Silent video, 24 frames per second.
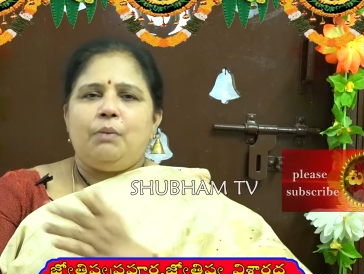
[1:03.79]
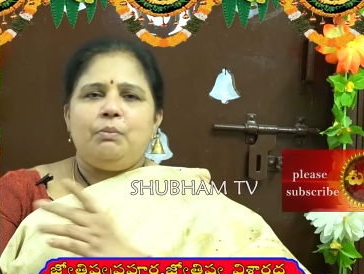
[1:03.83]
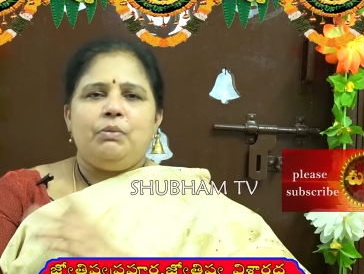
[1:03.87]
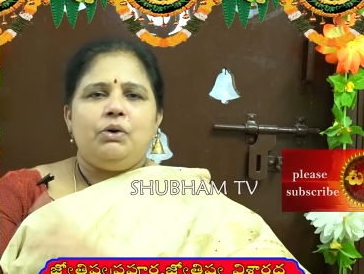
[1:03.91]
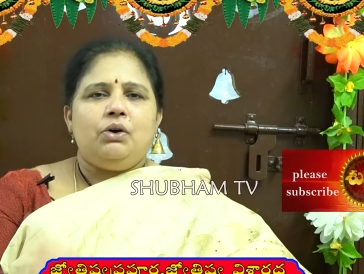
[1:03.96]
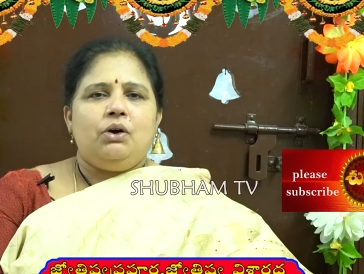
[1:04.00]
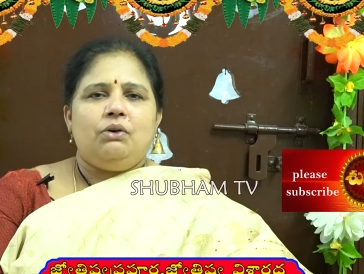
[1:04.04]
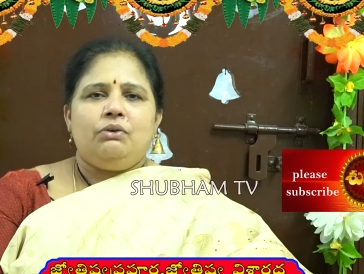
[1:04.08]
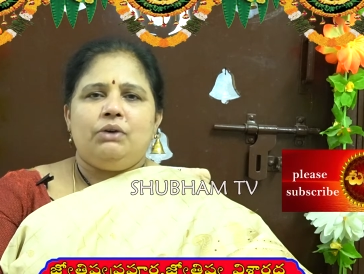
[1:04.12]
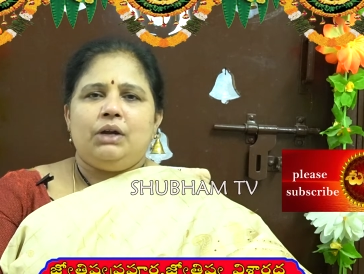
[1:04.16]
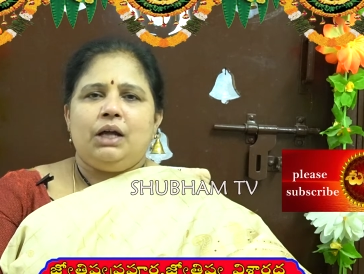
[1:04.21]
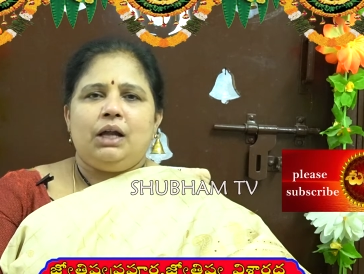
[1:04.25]

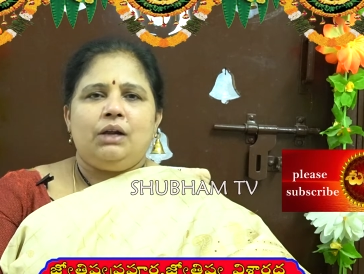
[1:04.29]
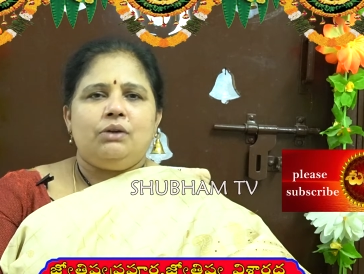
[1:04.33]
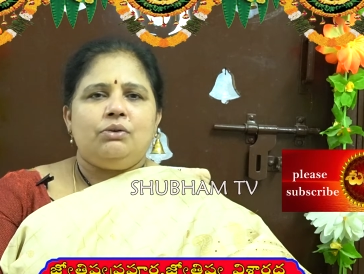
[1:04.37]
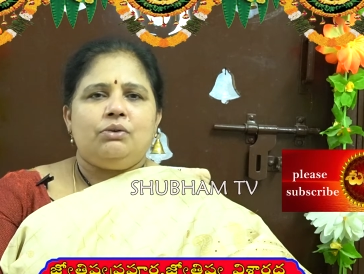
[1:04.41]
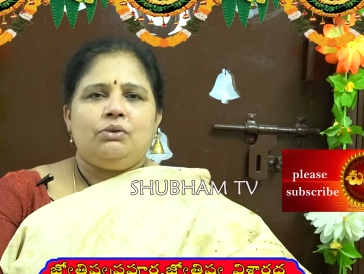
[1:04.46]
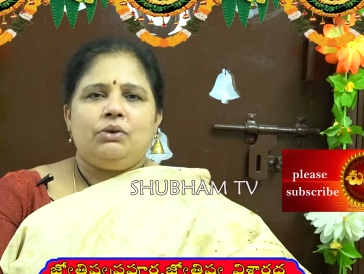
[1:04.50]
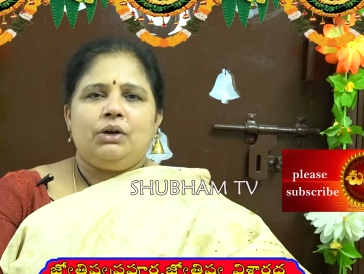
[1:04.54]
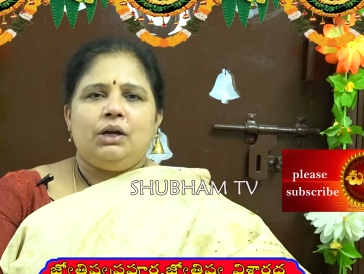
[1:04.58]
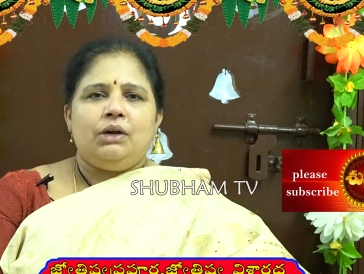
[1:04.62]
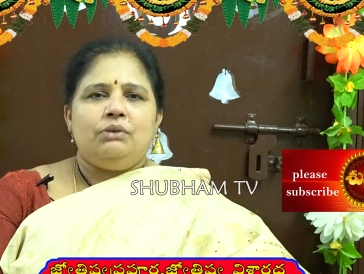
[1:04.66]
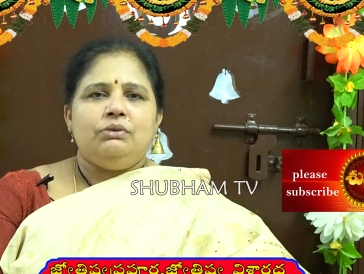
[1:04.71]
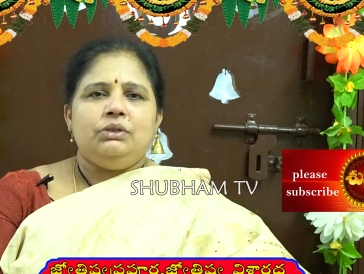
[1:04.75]
అమ్ముకోవడాలు
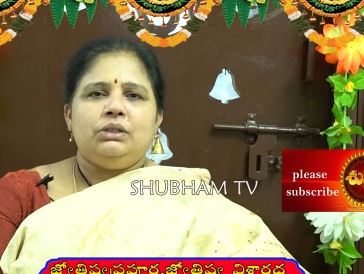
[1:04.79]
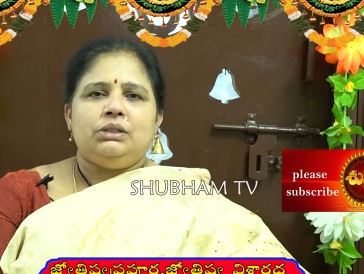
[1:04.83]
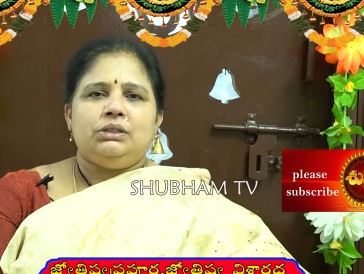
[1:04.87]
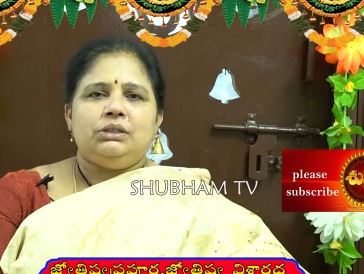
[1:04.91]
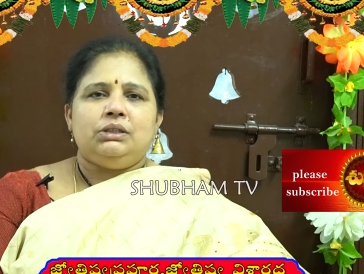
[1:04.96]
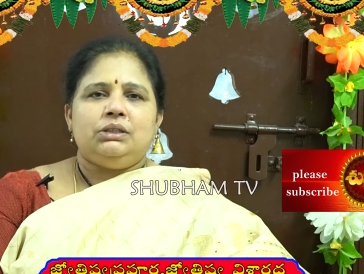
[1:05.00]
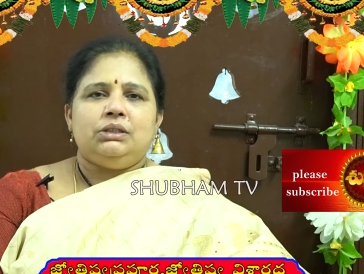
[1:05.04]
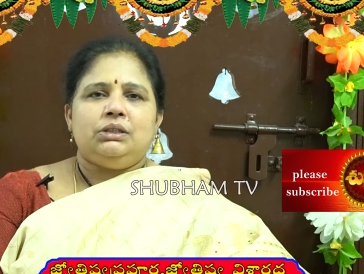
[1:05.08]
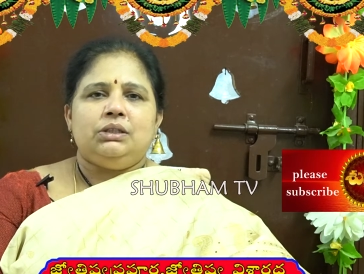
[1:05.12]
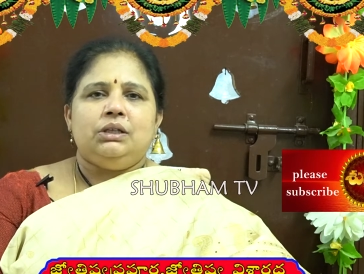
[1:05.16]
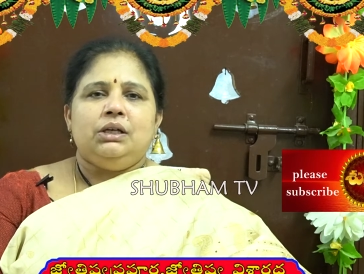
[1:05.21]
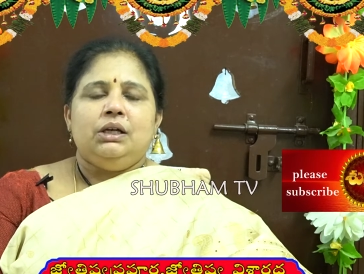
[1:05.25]
కూడా
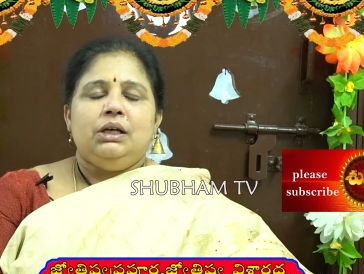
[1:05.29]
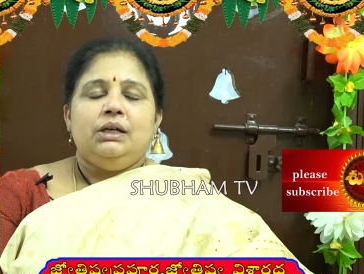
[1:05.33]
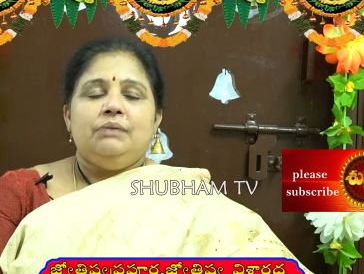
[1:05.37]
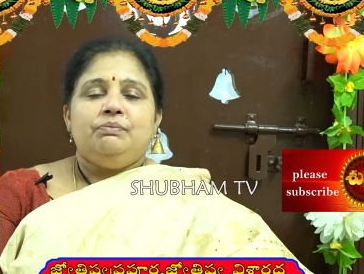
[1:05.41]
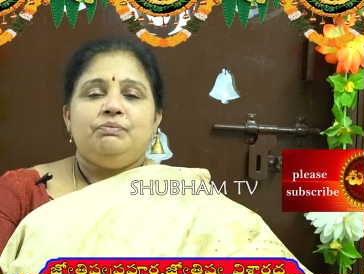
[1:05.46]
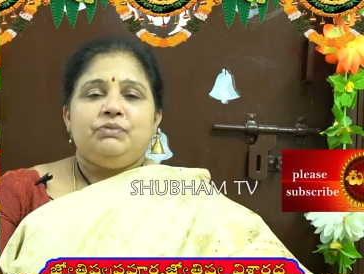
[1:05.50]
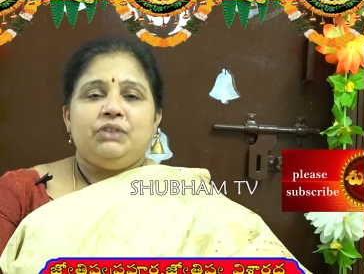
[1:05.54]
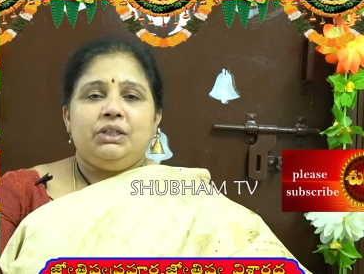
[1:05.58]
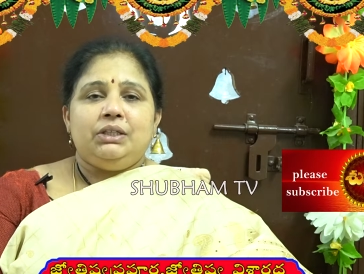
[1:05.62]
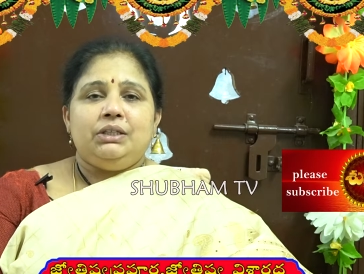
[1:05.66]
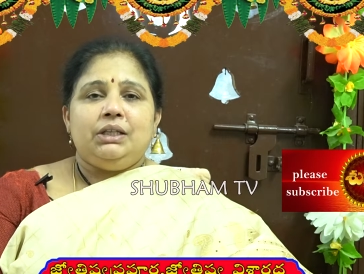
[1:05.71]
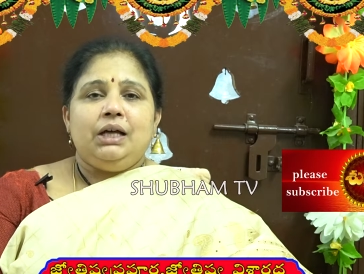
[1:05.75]
వచ్చింది
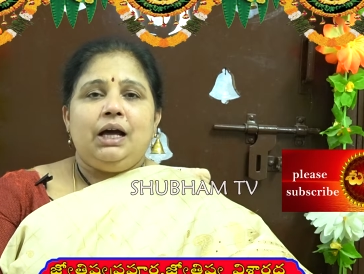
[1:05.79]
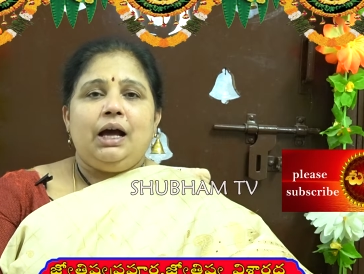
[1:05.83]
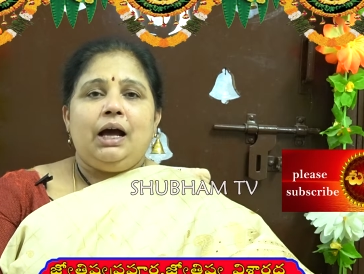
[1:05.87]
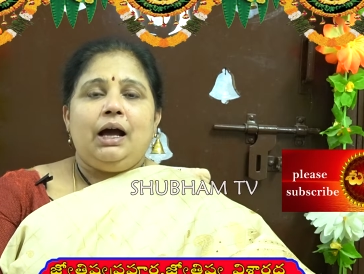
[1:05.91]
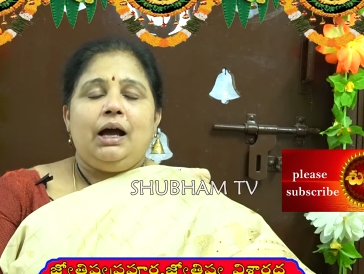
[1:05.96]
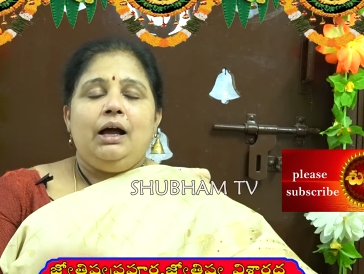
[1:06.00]
చేత